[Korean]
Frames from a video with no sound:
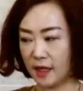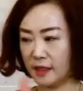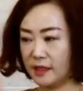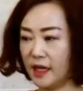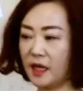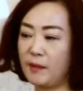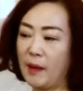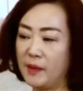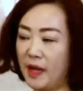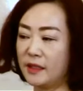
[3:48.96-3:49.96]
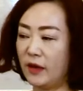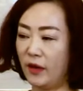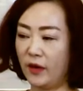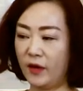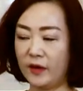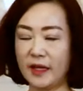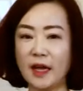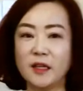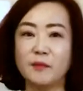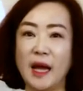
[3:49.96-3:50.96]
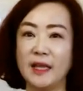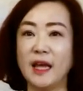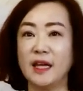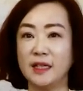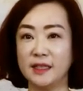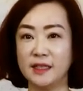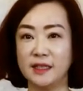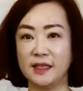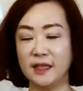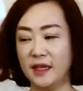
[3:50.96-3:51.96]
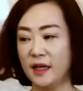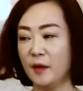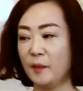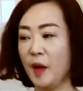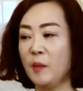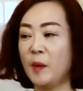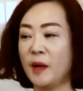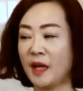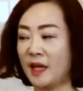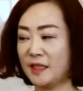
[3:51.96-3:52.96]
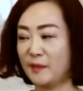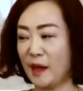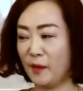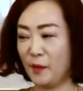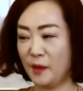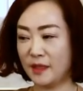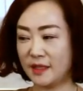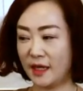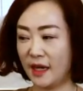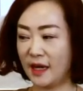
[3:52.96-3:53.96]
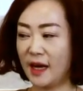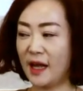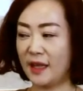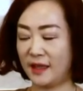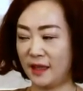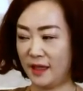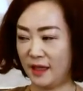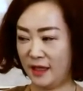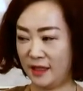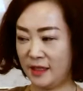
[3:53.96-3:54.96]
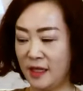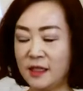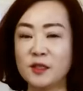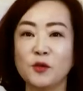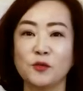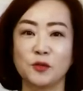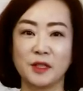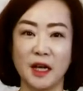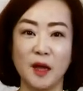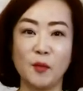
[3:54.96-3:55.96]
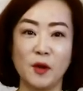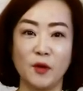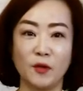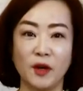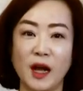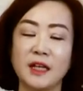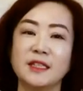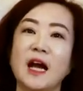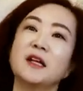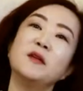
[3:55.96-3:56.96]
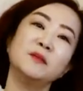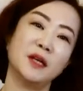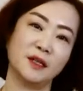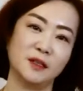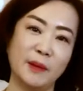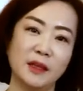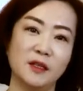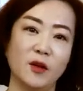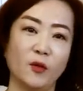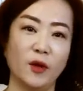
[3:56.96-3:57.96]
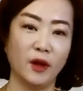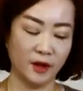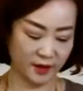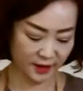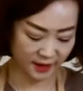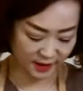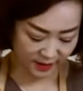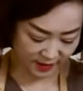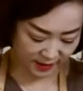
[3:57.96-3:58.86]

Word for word: 시래기 밥을 해서 양념 다대기를 평범하게 하지 말고 이제 약간 채식적으로 제가 해보려고요. 가지 양념장을 만들려고요. 어,